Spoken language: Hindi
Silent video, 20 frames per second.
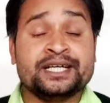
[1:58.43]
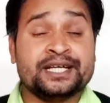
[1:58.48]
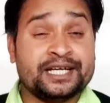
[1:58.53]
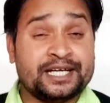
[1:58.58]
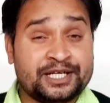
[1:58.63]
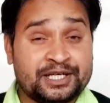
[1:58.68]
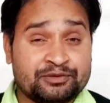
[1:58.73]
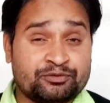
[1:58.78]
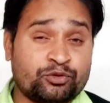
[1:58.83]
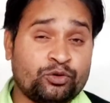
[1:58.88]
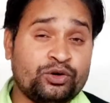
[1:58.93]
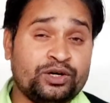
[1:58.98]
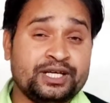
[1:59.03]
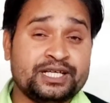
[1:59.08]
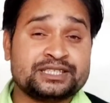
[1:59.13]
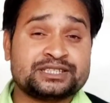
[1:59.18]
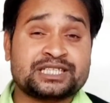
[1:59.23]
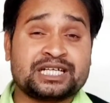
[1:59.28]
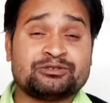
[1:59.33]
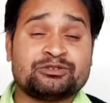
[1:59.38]
एट्टी फोर
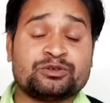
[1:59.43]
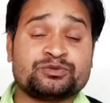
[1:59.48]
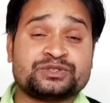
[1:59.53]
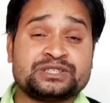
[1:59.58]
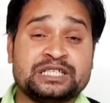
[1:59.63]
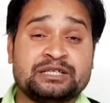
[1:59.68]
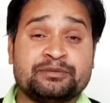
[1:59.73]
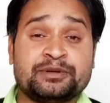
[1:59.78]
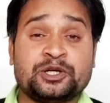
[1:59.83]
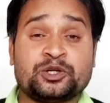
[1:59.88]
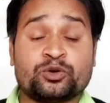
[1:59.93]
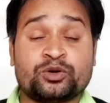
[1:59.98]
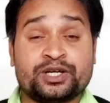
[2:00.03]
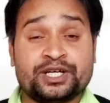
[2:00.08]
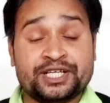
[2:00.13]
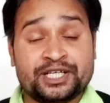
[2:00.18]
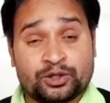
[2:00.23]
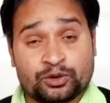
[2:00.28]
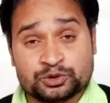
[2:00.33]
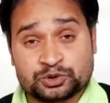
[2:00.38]
डेज़ का वो सेवन
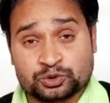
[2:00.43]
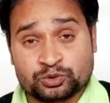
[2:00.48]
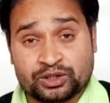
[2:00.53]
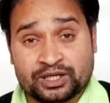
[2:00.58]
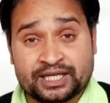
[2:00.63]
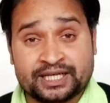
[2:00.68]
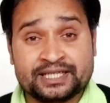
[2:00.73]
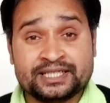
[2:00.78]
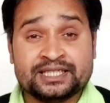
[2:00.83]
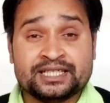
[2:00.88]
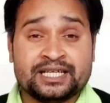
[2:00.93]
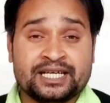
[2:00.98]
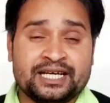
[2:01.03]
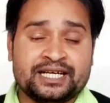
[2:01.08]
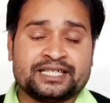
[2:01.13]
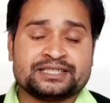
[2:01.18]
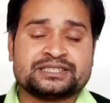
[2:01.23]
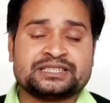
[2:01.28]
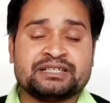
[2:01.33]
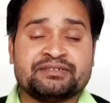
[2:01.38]
ट्वेंटी का हो चुका है
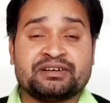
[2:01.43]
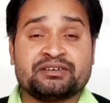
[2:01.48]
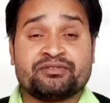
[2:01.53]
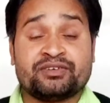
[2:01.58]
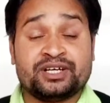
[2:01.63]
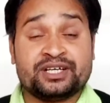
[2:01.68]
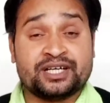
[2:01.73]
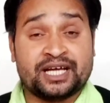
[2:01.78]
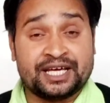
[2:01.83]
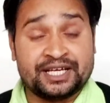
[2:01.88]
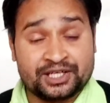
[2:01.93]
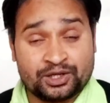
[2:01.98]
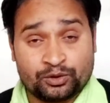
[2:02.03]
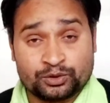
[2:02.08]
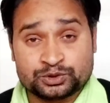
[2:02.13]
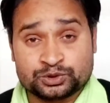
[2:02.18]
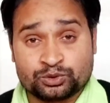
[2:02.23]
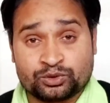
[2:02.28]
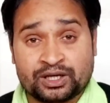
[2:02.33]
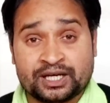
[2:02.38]
लेकिन सेवन वन नाइन का
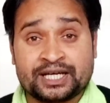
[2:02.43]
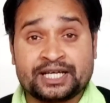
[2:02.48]
हो चुका